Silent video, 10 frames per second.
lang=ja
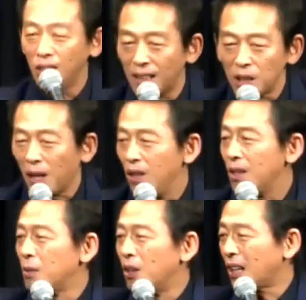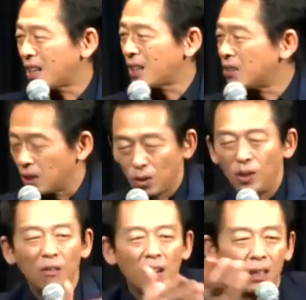ね、立場が言わせてもらって腹立つでしょ
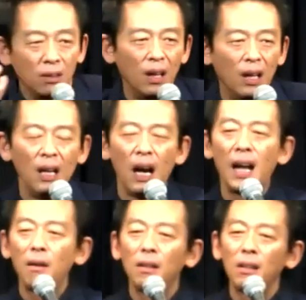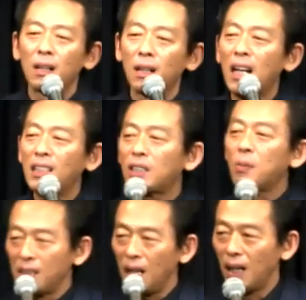そんな言われるのあれ解説
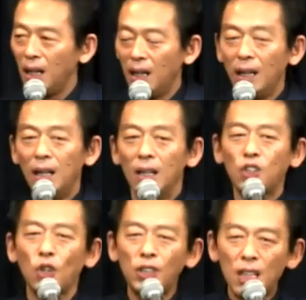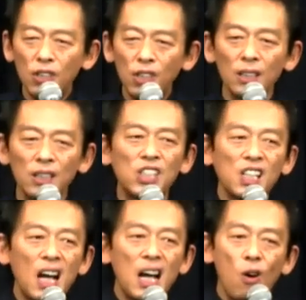しますね女性の人は
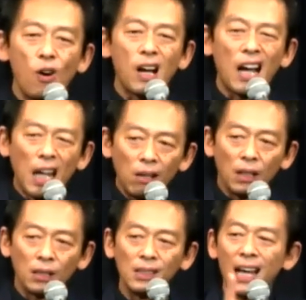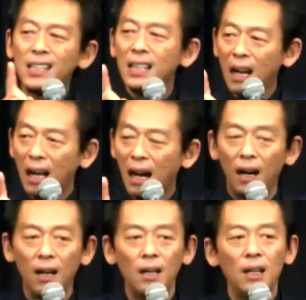時間をかけるんですなぜなら
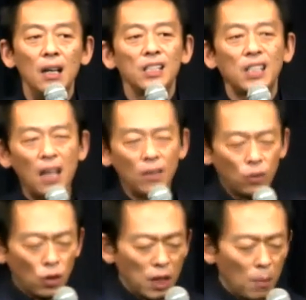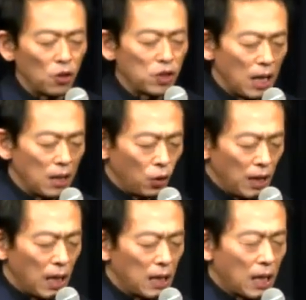ちゃんとしたものちゃんと
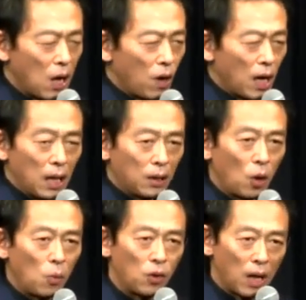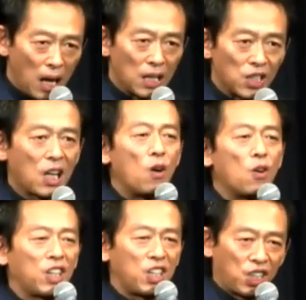値段で買おうかなと思うから時間
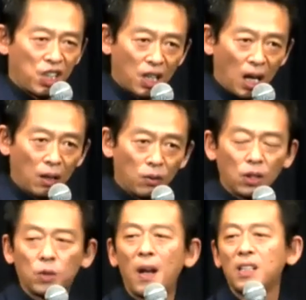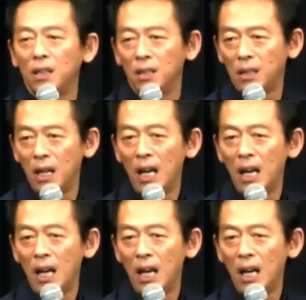をきっちりかけるって素晴らしいんです